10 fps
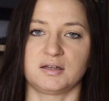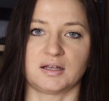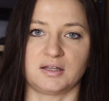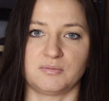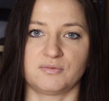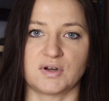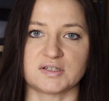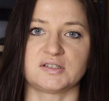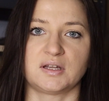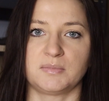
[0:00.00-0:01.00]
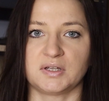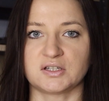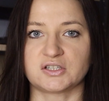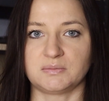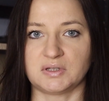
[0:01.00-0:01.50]
takim właśnie
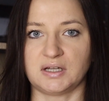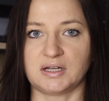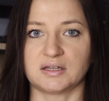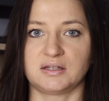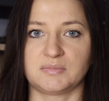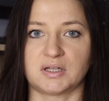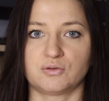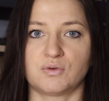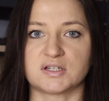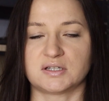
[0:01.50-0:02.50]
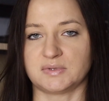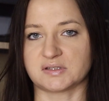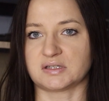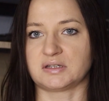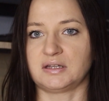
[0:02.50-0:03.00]
mniejszym i delikatnym tatuażem
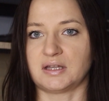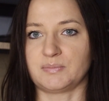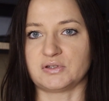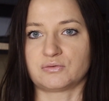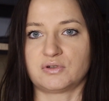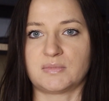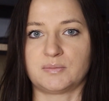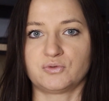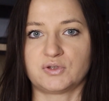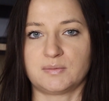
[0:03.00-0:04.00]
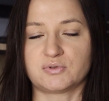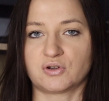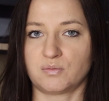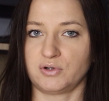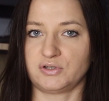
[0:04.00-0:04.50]
jest ten napis, który mam tutaj
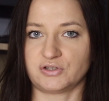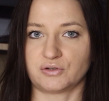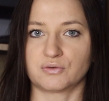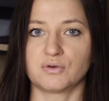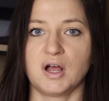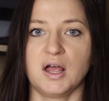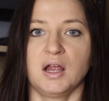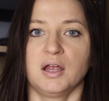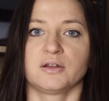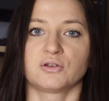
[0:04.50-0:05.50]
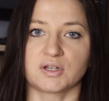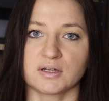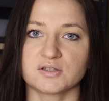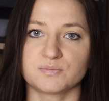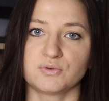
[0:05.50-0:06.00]
przy obojczyku. To
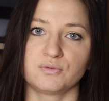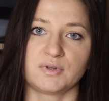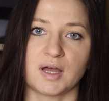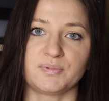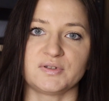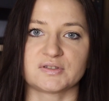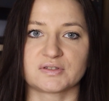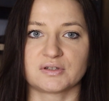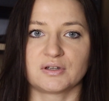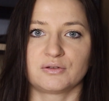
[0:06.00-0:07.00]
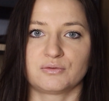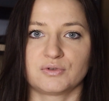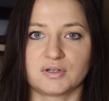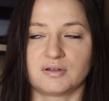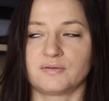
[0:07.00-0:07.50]
kiedyś był napis,
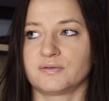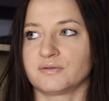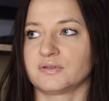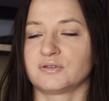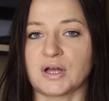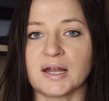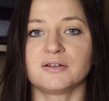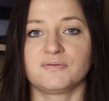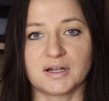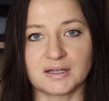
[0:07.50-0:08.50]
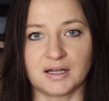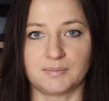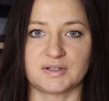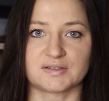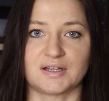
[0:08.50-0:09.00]
który dalej wiele dla
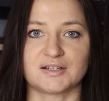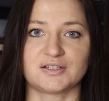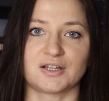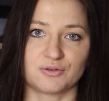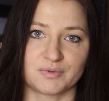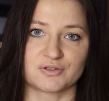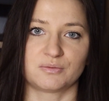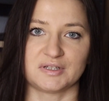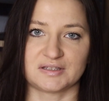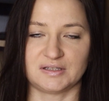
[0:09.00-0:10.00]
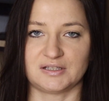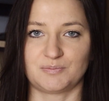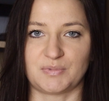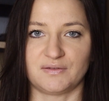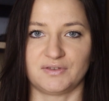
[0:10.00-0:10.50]
mnie znaczy, natomiast obecnie
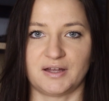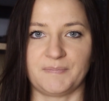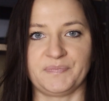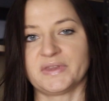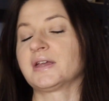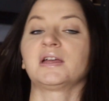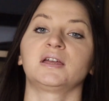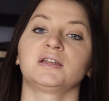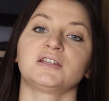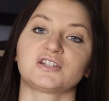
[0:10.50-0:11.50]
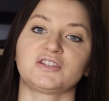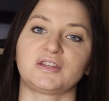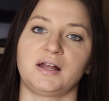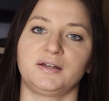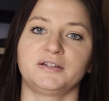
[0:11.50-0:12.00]
jest prawie e,
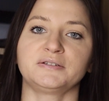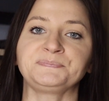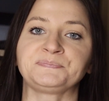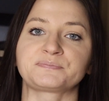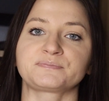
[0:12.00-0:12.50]
nieczytelny.